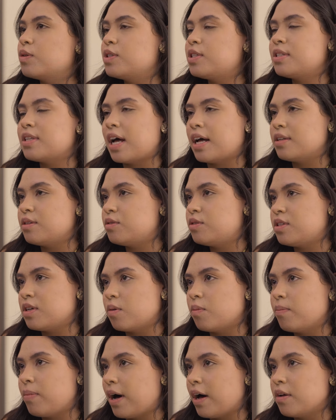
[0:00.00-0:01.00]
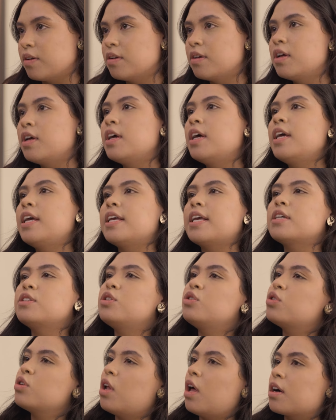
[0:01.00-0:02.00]
o estado de São Paulo, que a
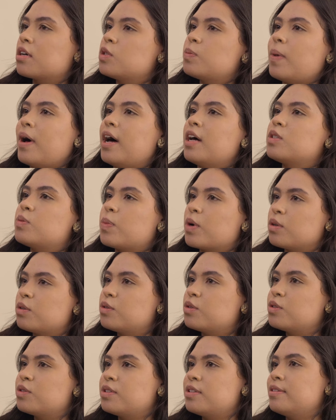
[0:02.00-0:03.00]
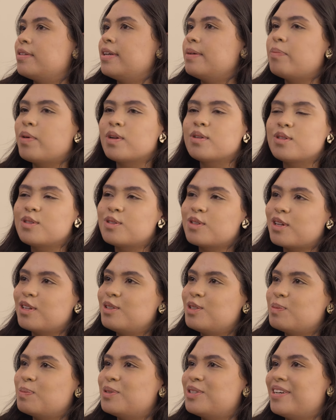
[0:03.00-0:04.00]
gente loca espaço, produz e produz todo
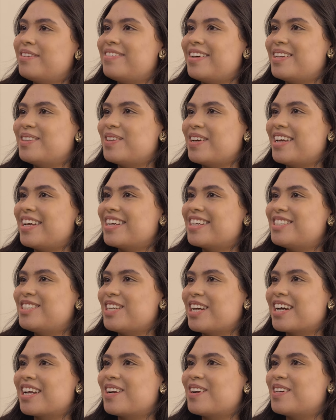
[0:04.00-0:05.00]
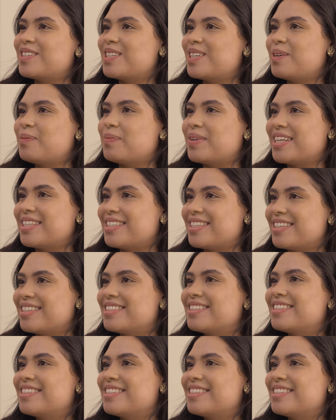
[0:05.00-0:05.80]
tipo de evento aí que chega na nossa demanda.